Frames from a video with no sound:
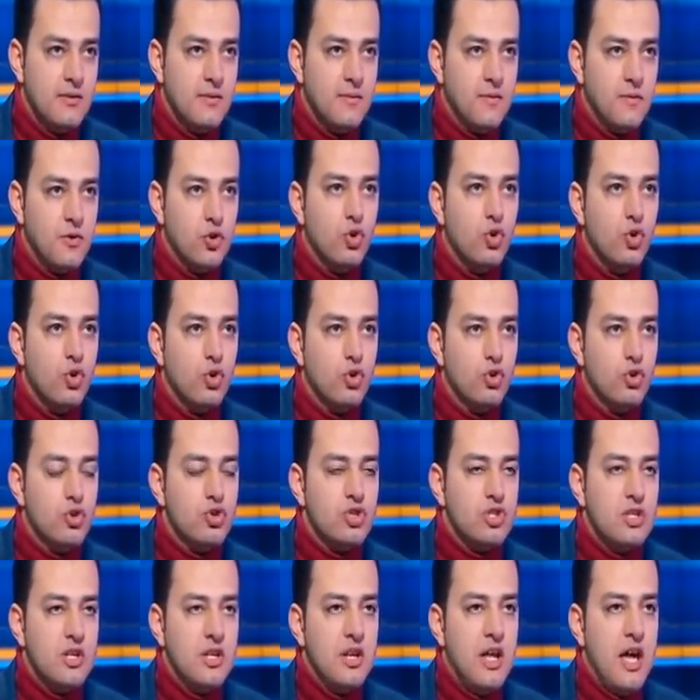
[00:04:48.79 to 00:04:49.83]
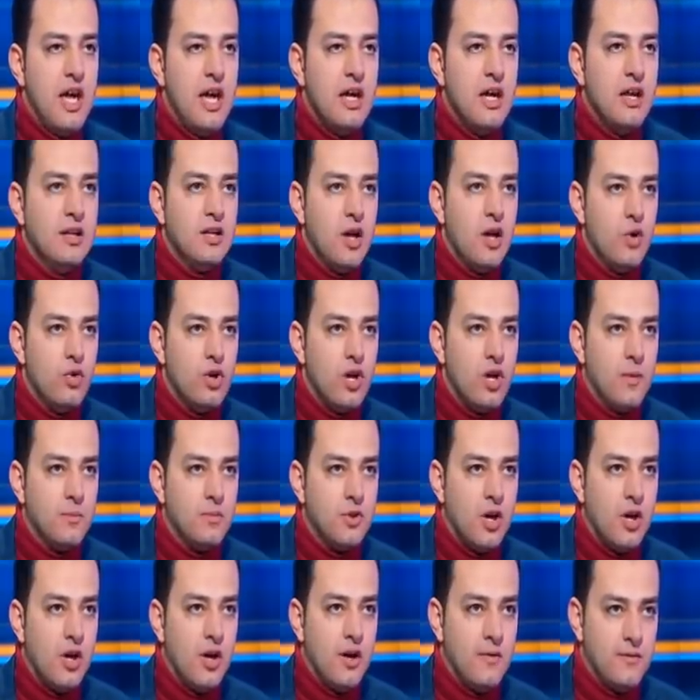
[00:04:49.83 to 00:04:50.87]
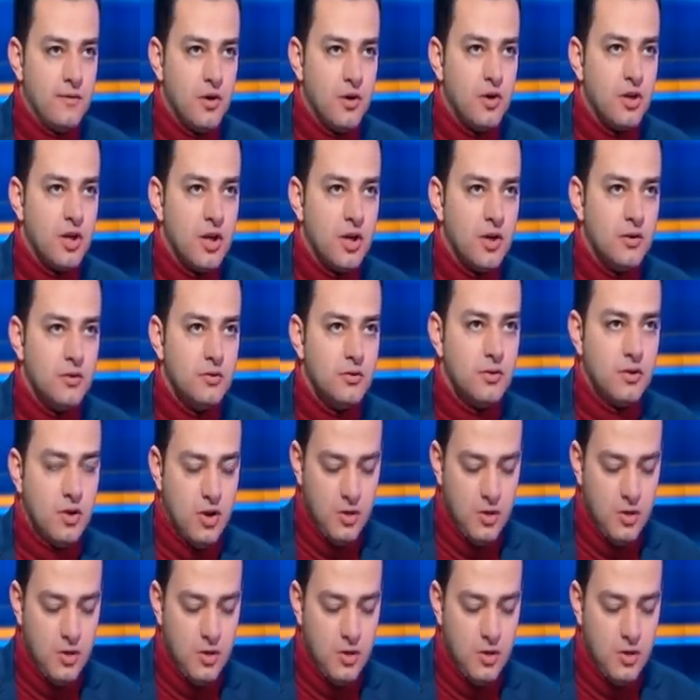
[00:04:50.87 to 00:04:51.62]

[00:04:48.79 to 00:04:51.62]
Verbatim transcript: في دور نص النهائي لدوري ابطال افريقيا مم.